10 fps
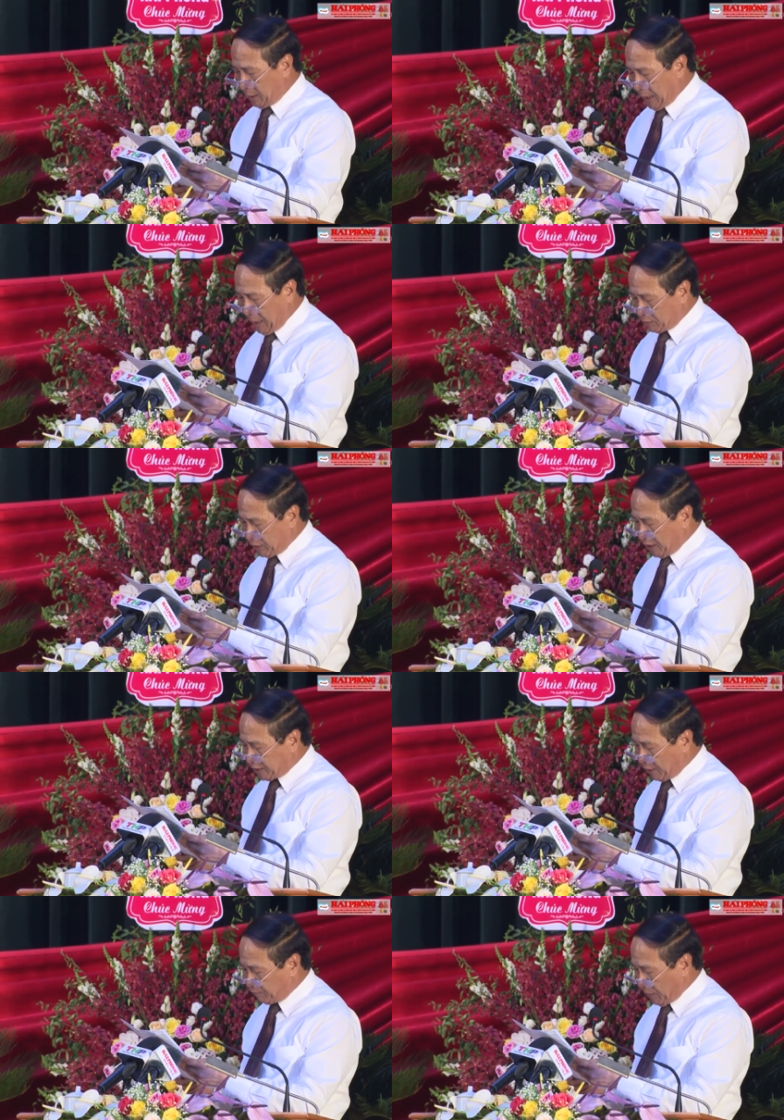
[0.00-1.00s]
tạo ra
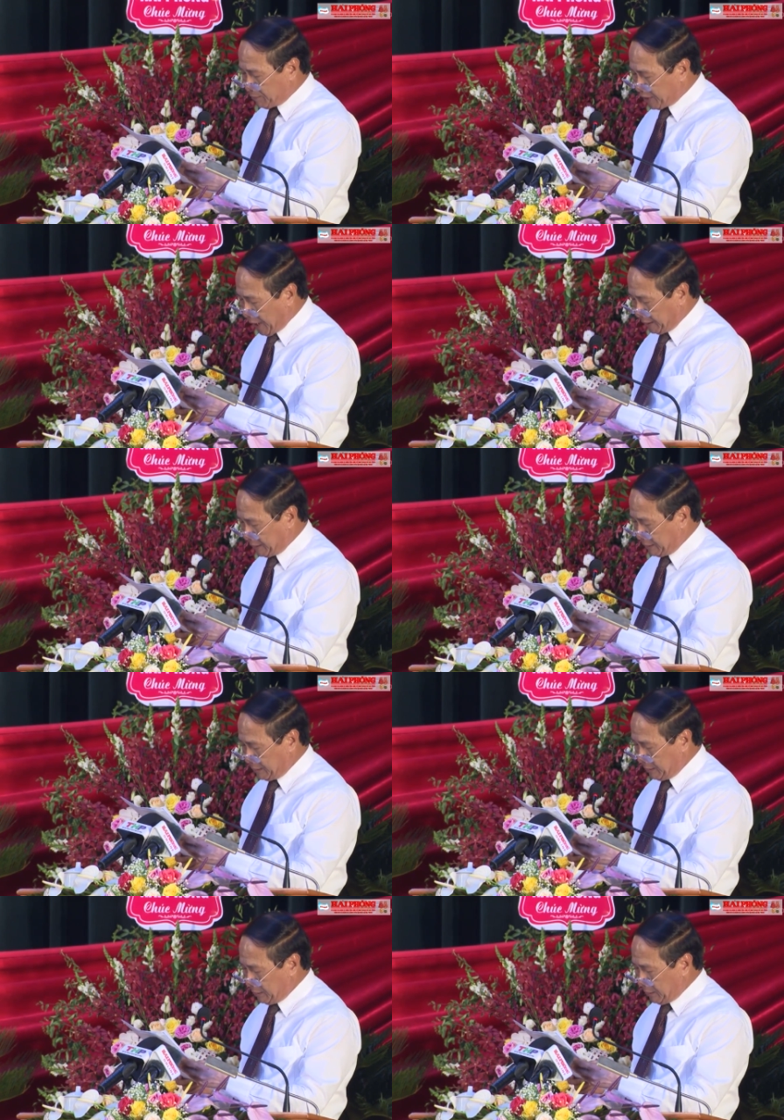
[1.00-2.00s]
sản phẩm sạch,
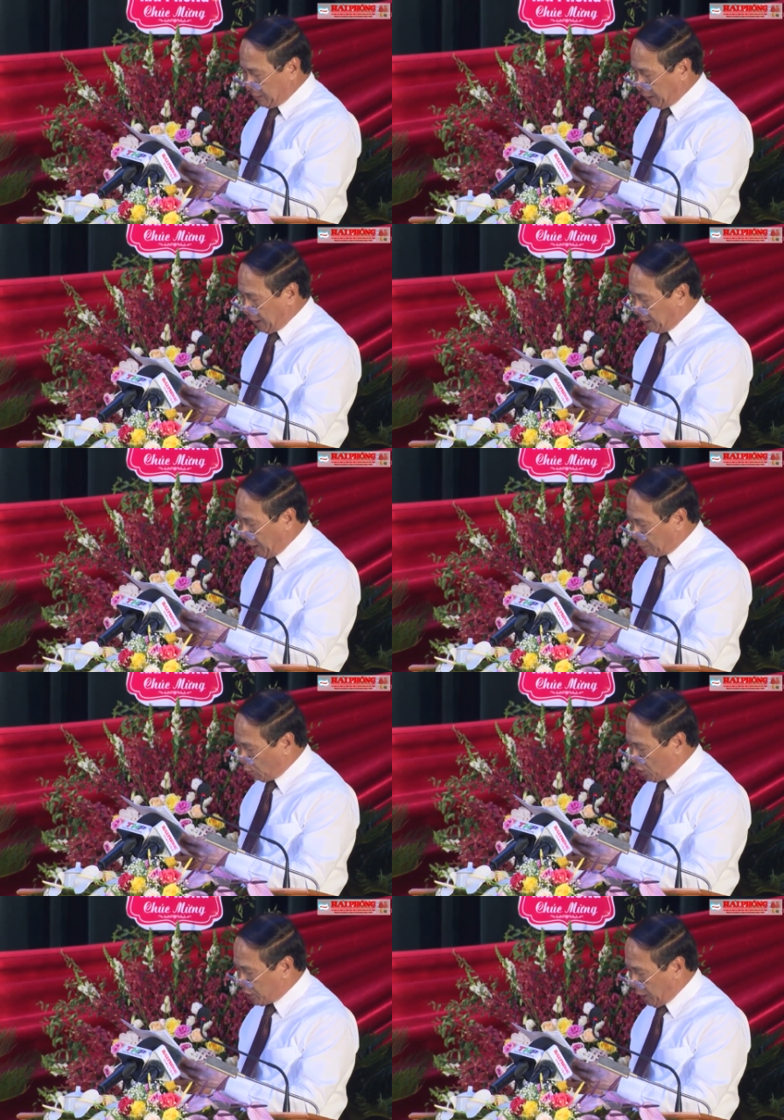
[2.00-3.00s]
thân thiện
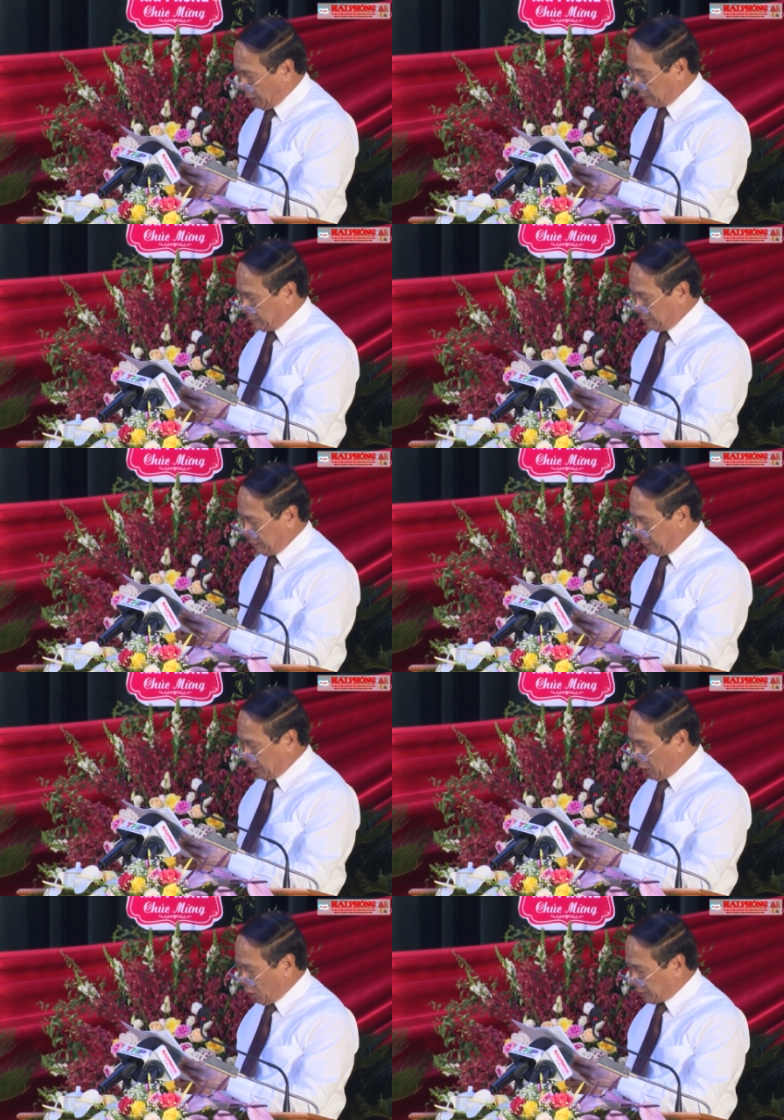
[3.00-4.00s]
môi trường,
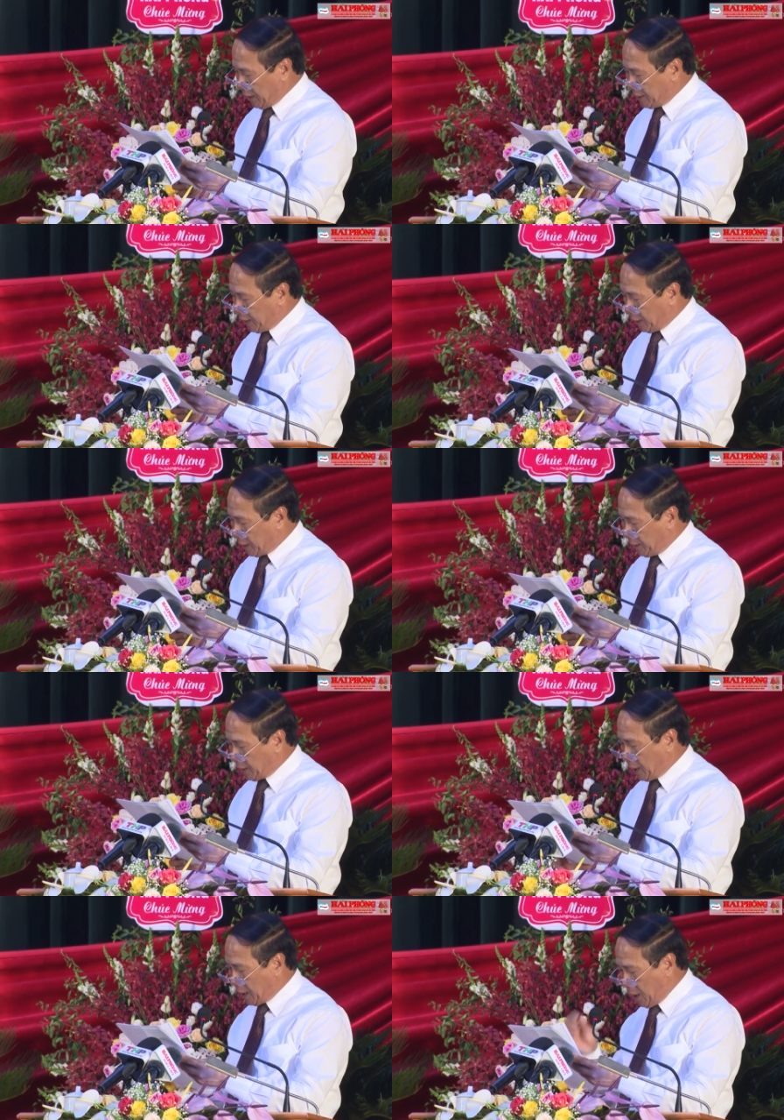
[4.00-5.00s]
có giá trị kinh
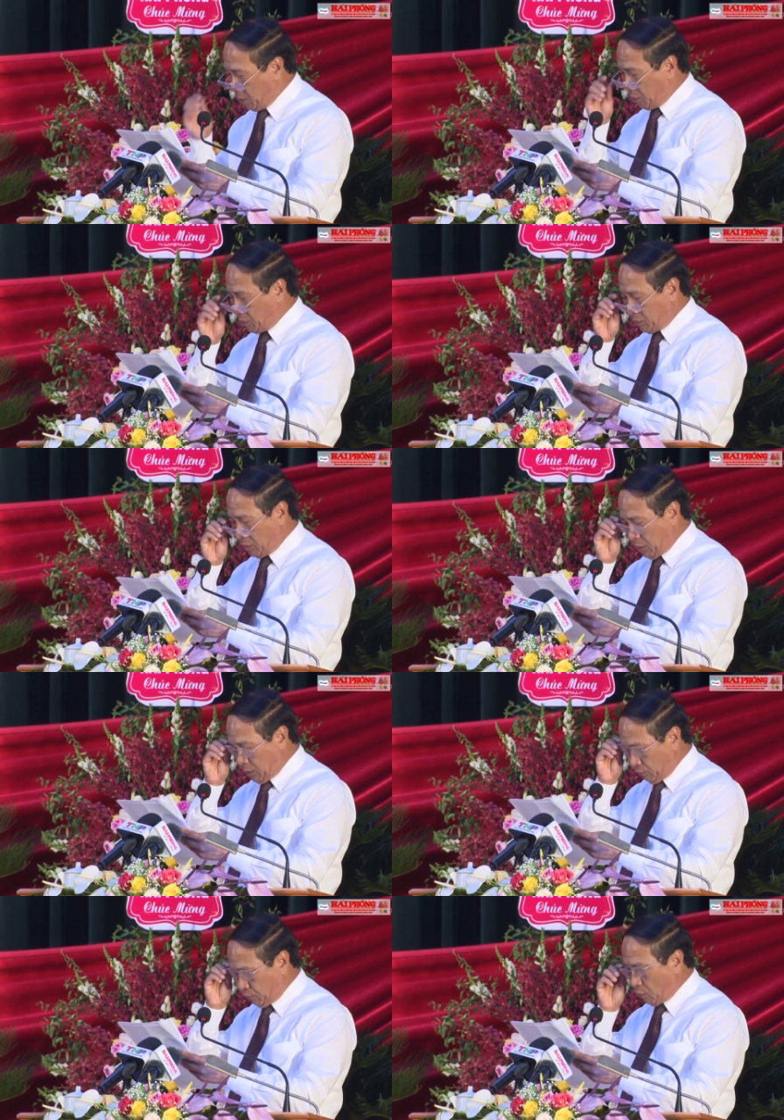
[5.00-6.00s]
tế cao,
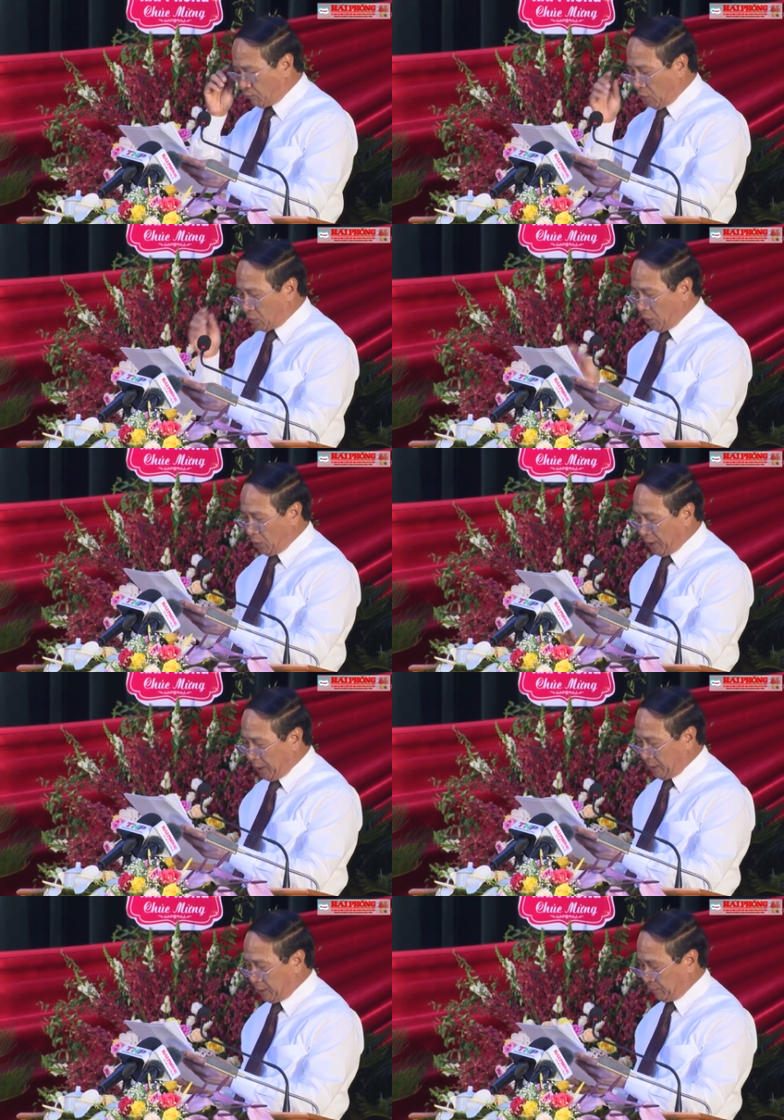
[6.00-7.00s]
phục vụ đô
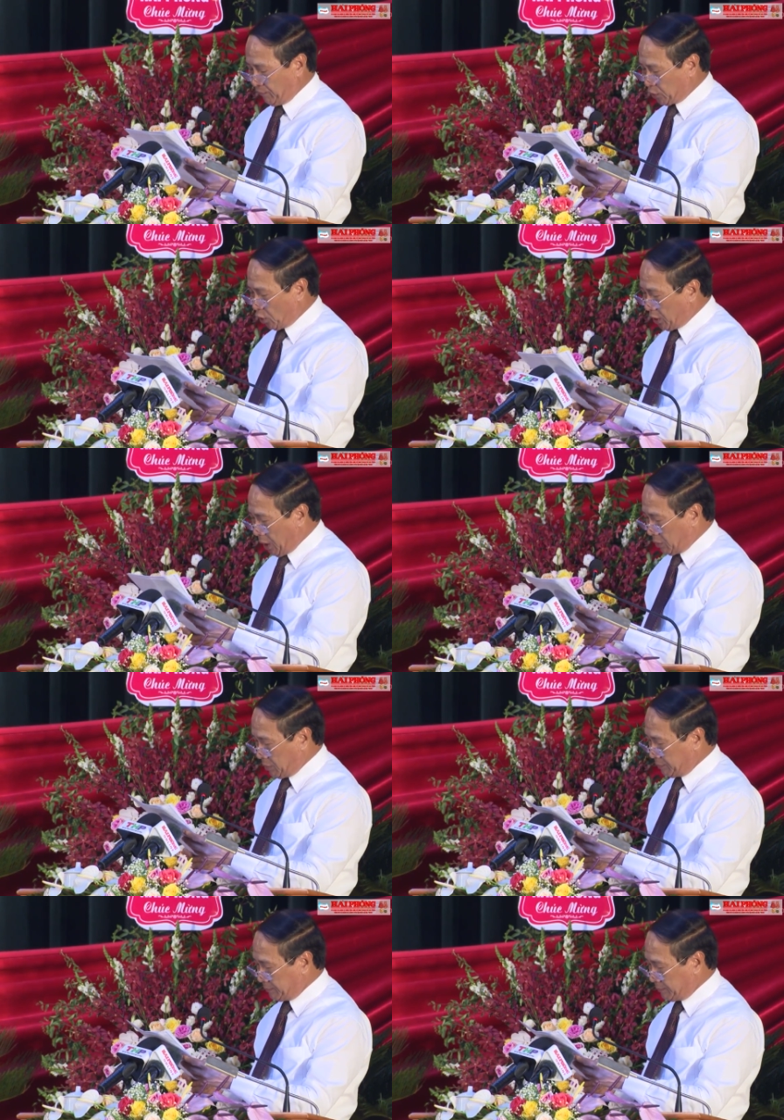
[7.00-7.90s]
thị và xuất khẩu.